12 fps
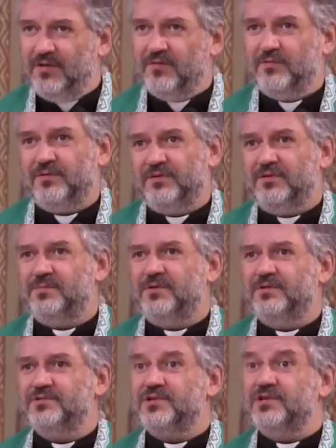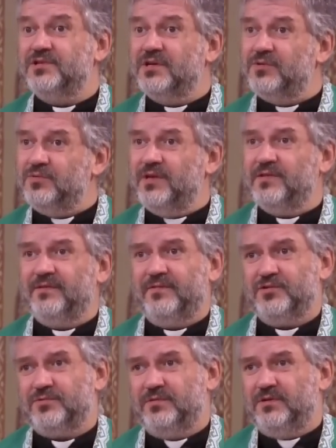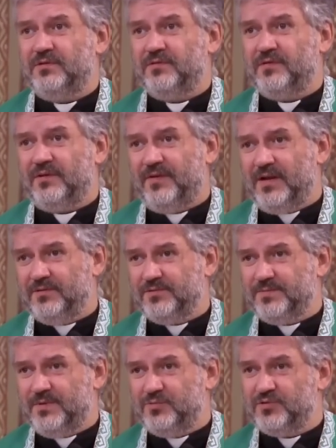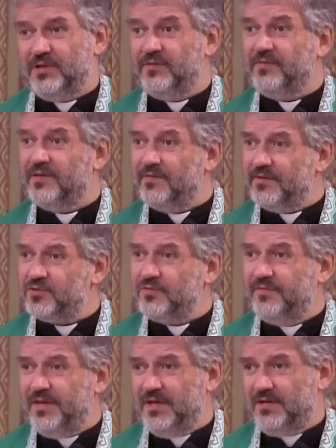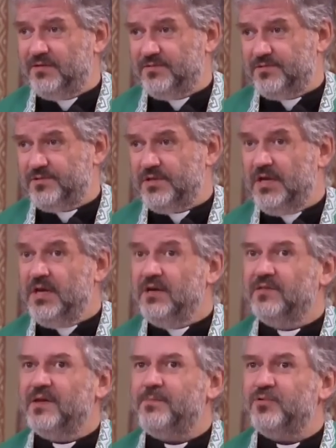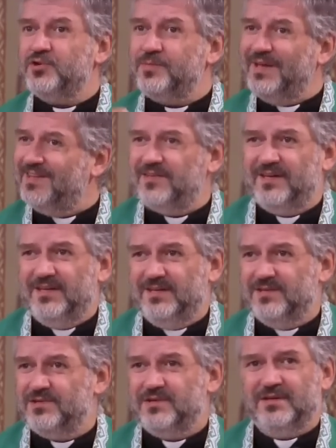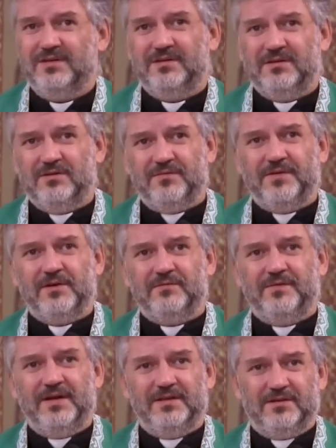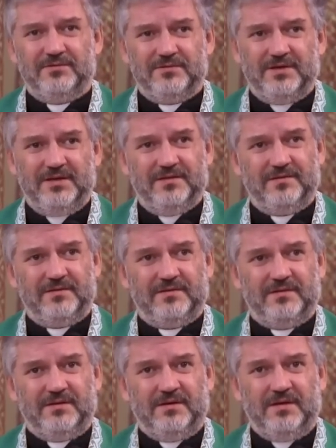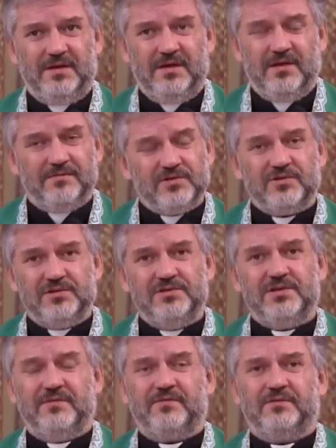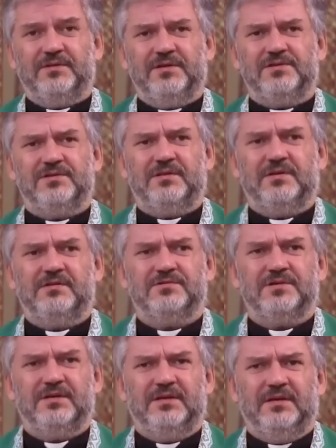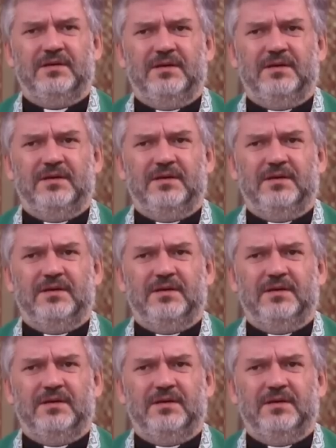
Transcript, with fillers: złotej obrączki. Dziękuję za Waszą nierozerwalność małżeństwa, za Waszą wierność, za poświęcenie się, ofiarowanie, które jest. Zwłaszcza dzisiaj w kontekście tego, że